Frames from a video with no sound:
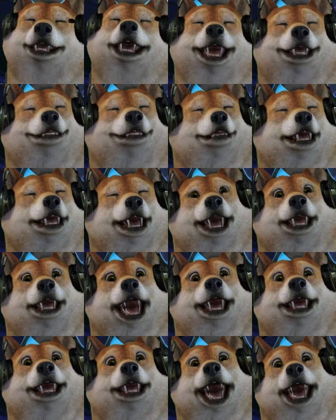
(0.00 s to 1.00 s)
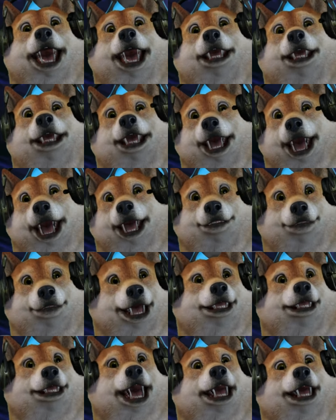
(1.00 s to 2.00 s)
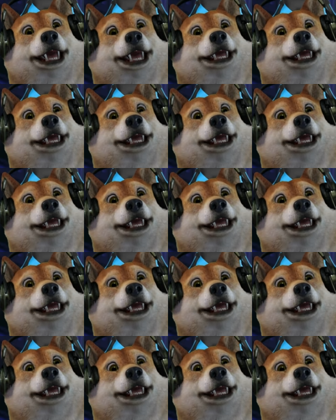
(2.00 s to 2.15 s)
na si Estes. Bago natin simulan to